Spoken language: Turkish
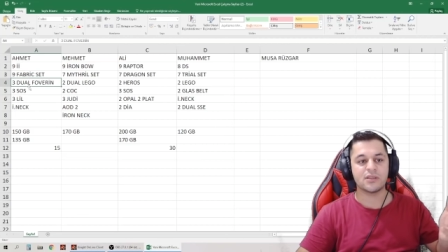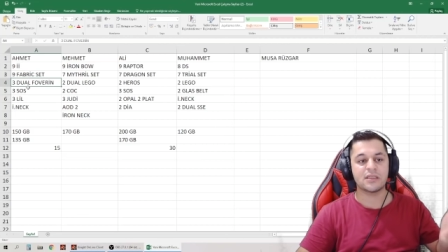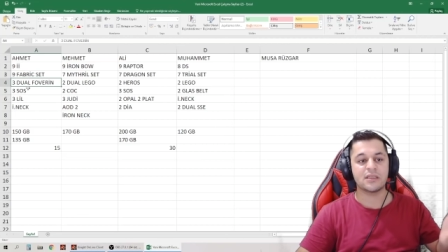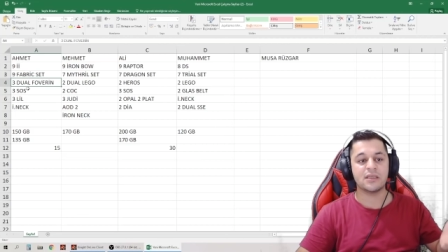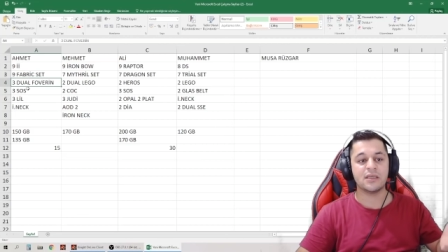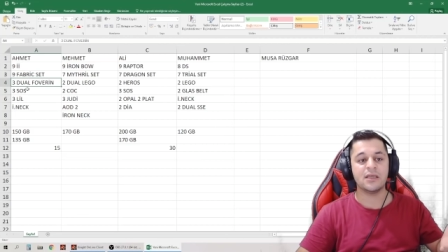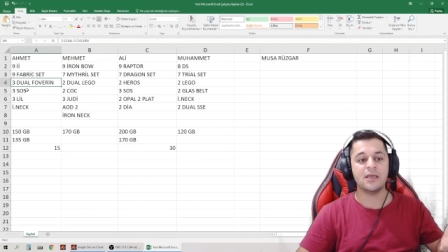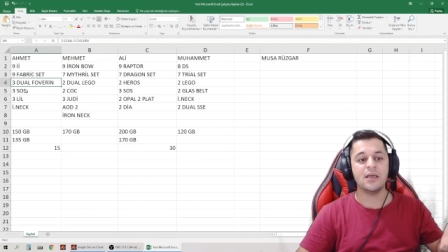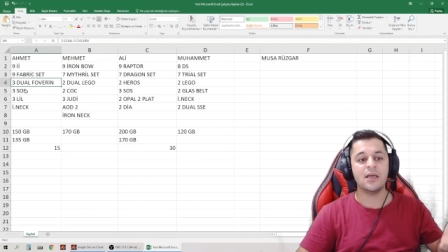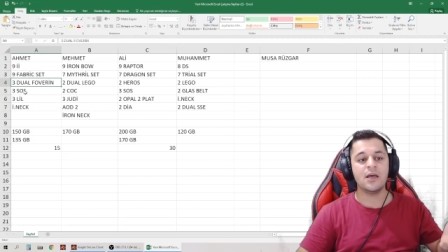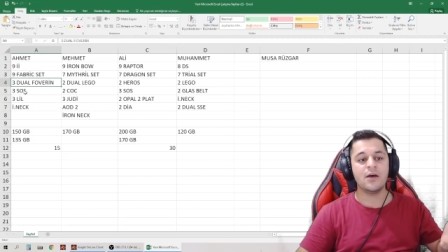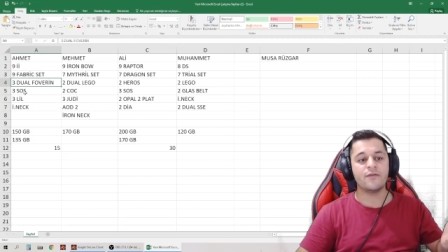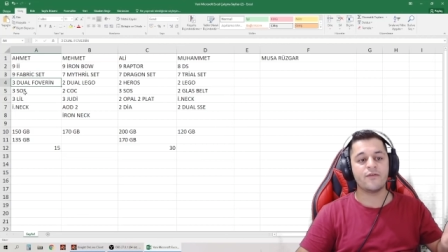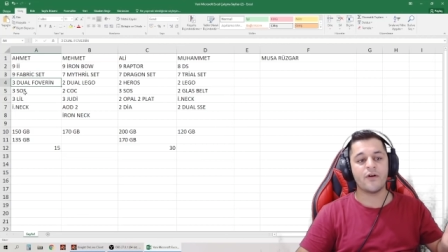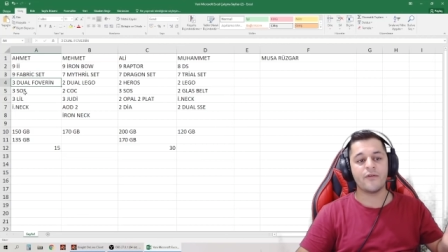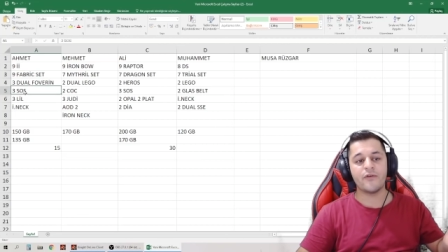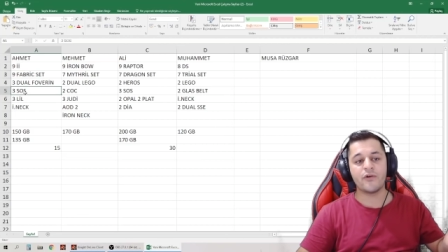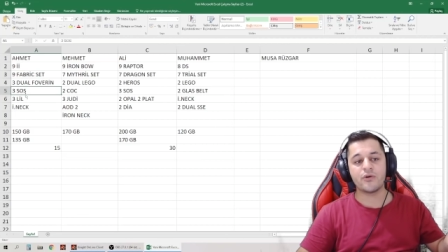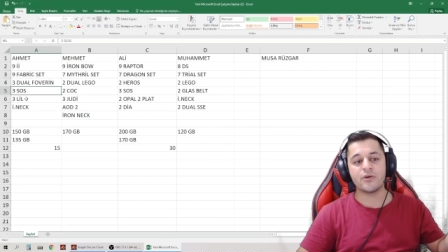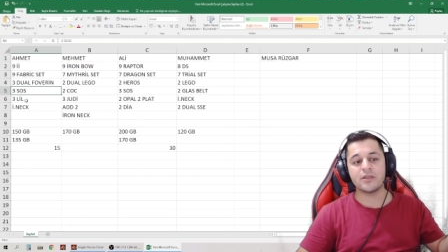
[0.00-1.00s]
2
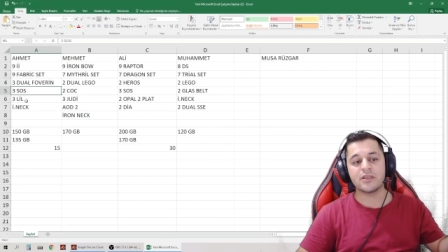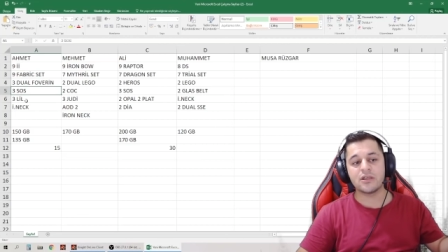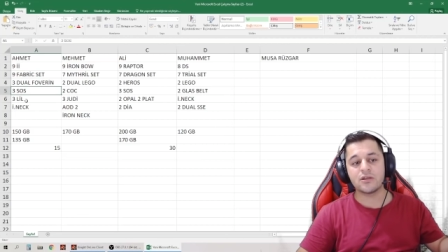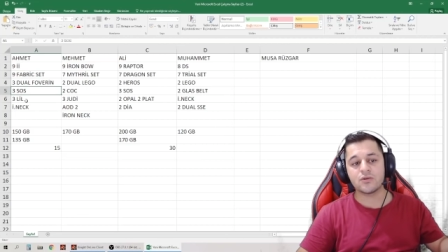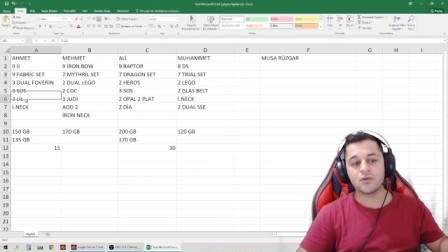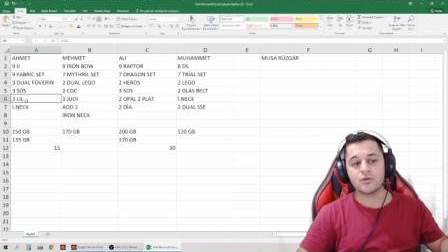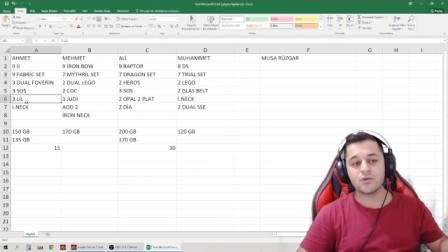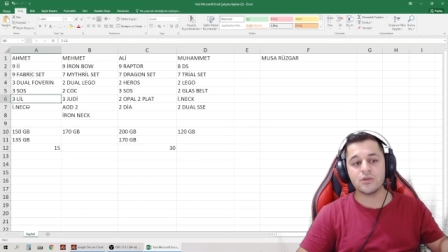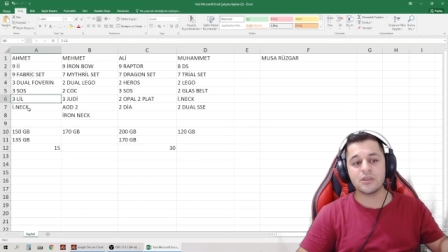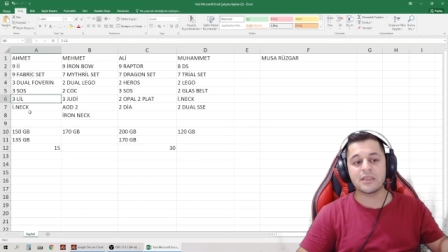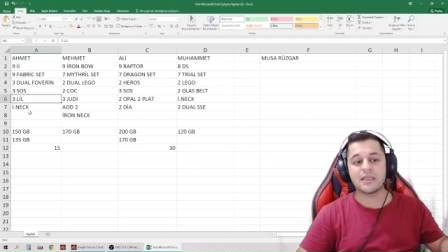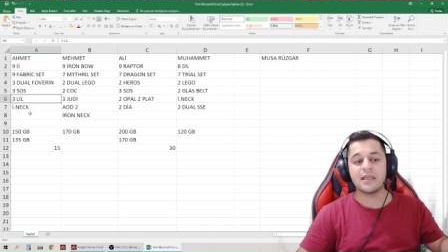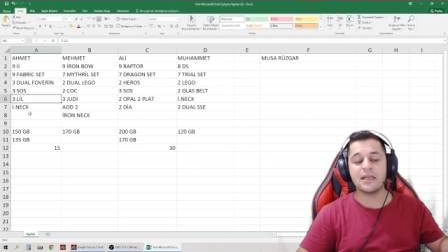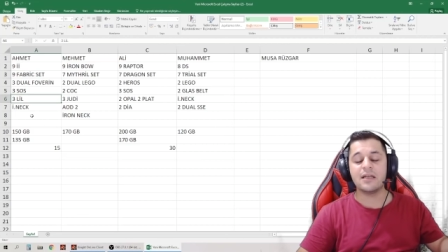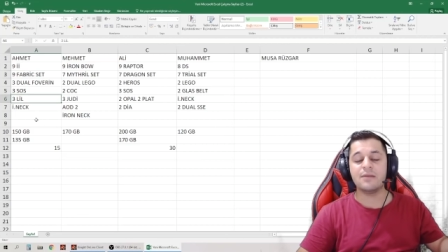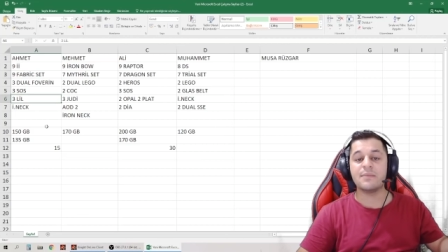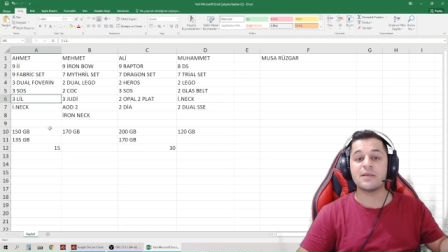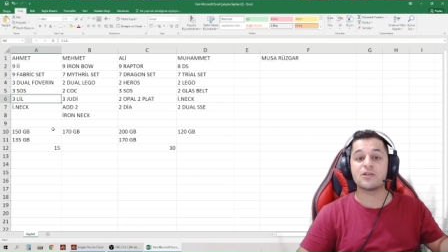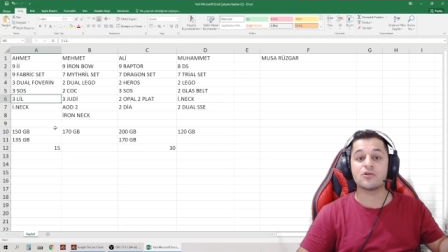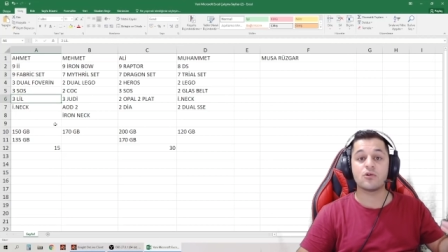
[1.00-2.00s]
Favorun 2 Sosu 2
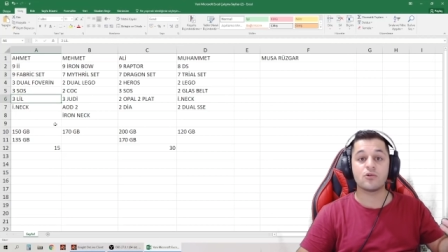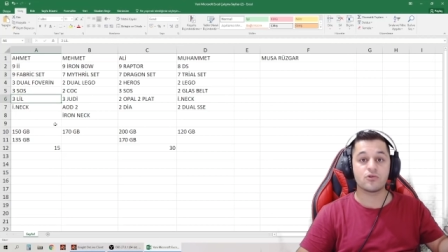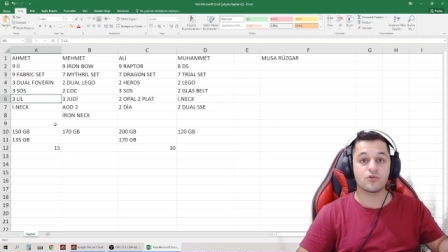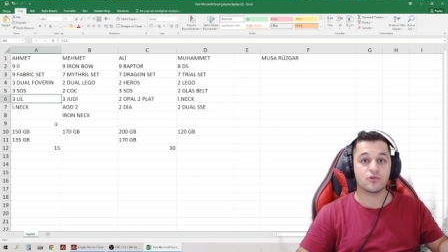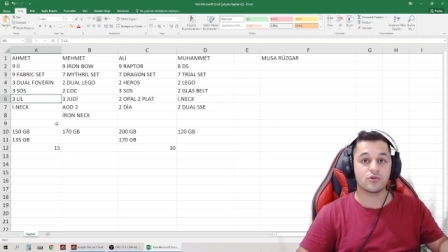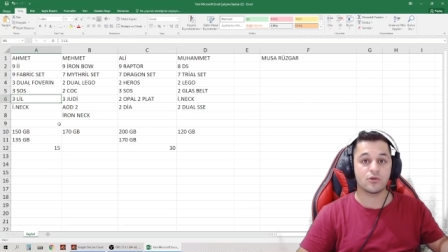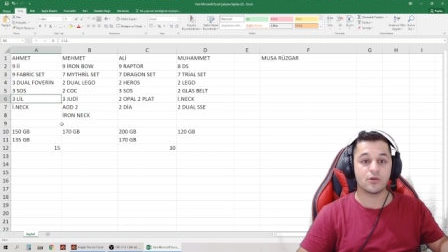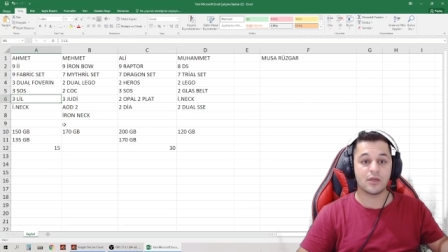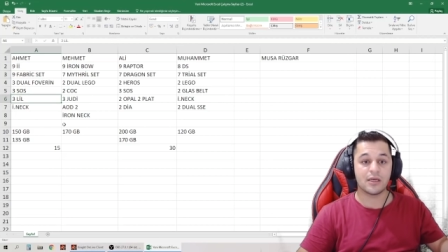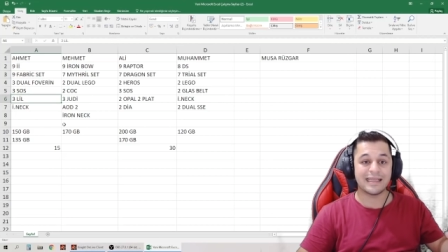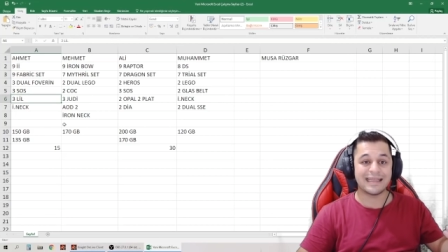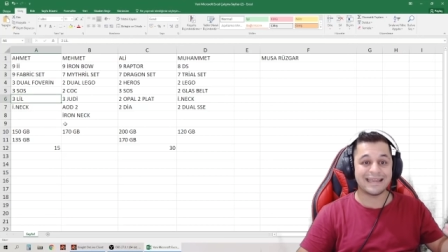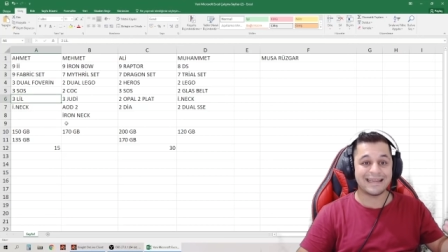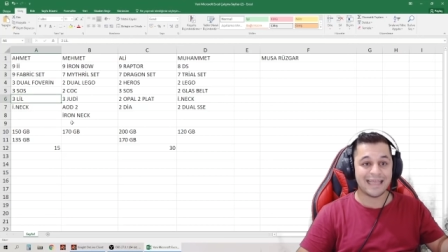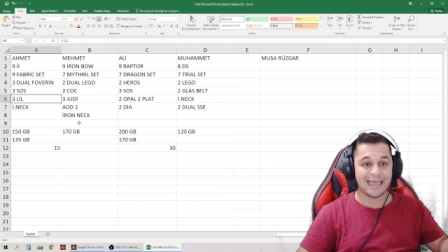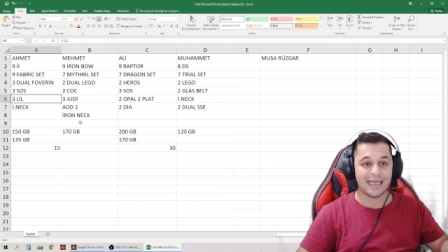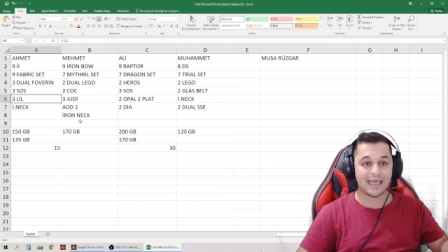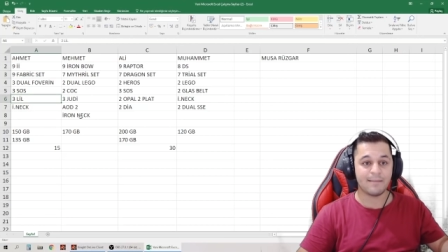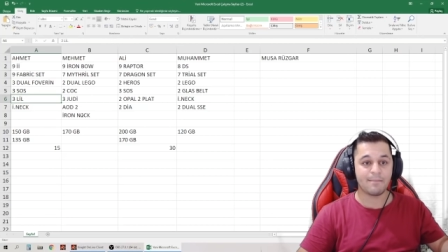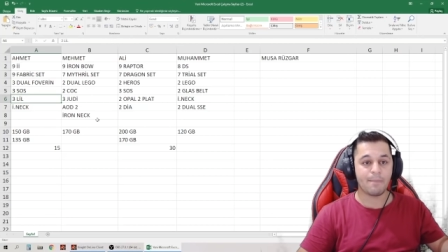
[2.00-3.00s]
Lilimes olsun.
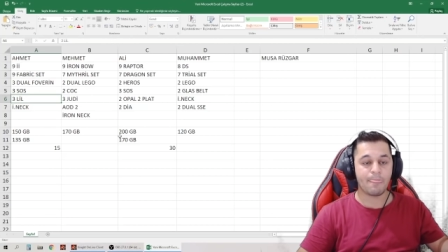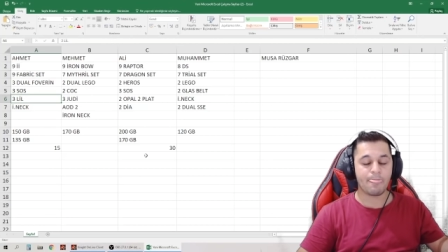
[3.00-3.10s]
De.